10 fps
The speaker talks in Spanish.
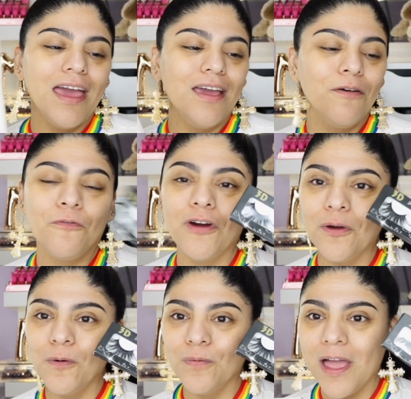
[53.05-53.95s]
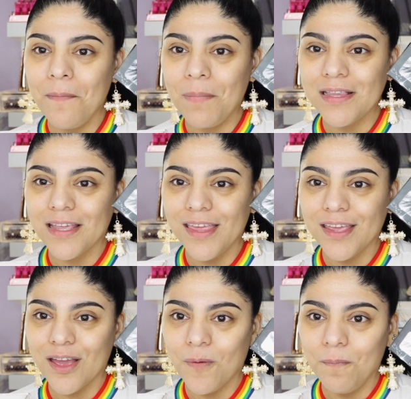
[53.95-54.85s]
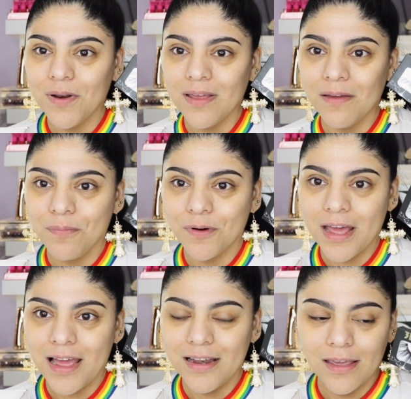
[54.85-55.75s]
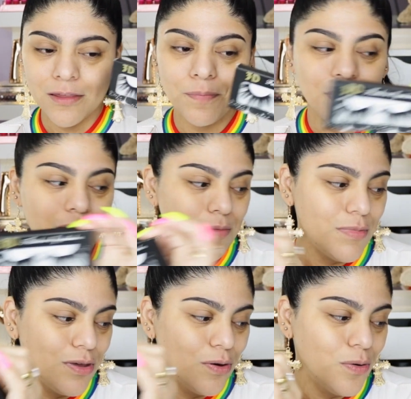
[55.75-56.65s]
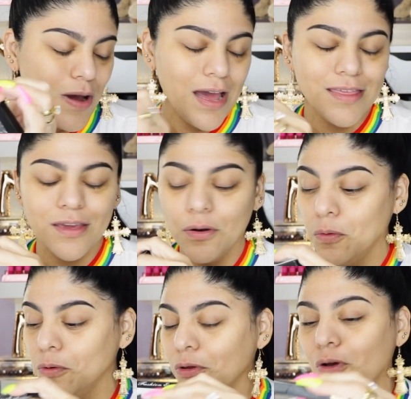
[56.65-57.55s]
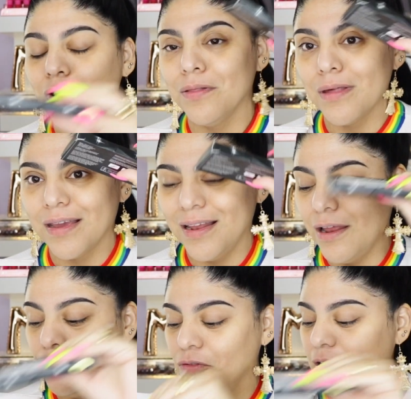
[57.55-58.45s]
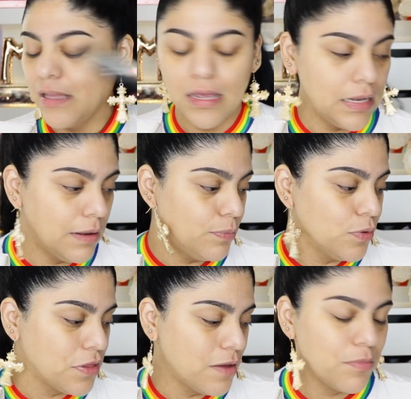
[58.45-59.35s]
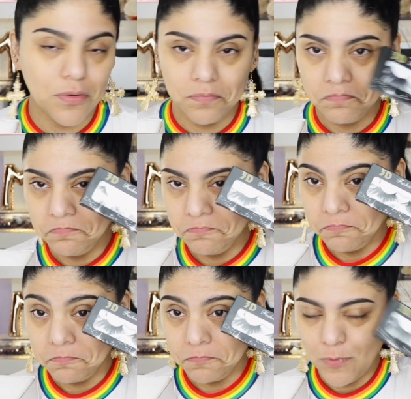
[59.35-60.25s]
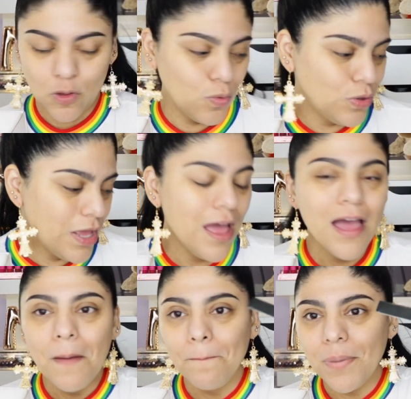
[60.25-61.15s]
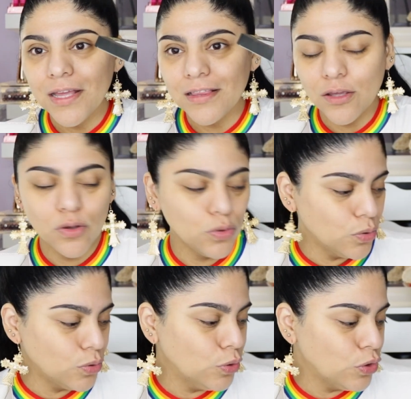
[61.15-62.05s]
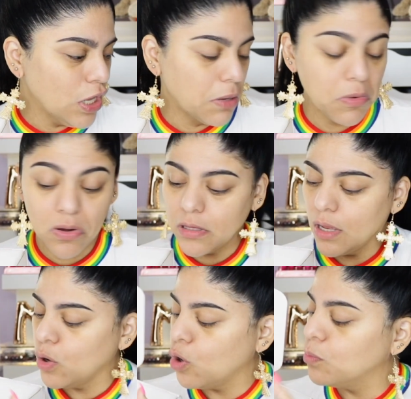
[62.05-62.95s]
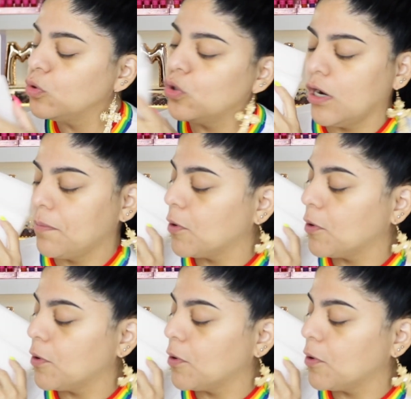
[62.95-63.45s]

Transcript: Eh, fueron unas pestañas que compré por AliExpress y me llegó ayer justo y saqué la fundita y la puse ahí, pero son unas pestañotototas que me costaron como un dólar.